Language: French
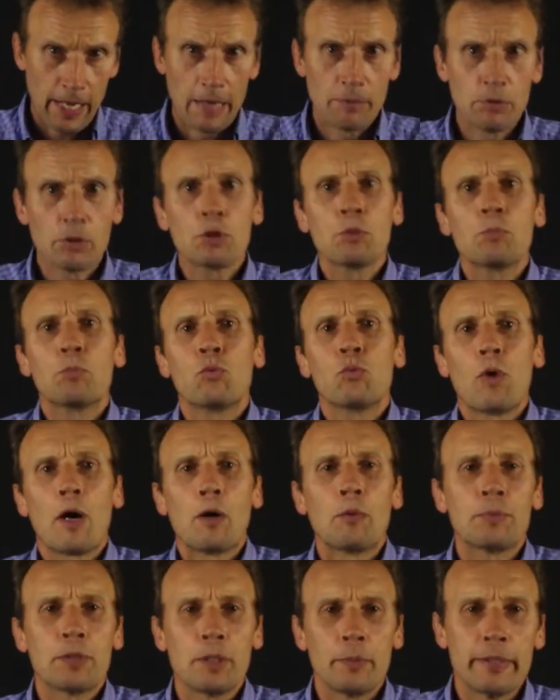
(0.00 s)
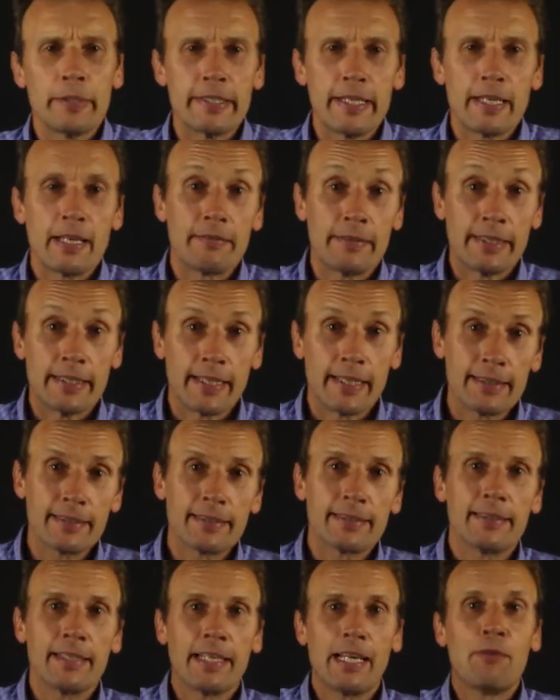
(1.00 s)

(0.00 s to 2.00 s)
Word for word: Avant de pouvoir optimiser la vitesse,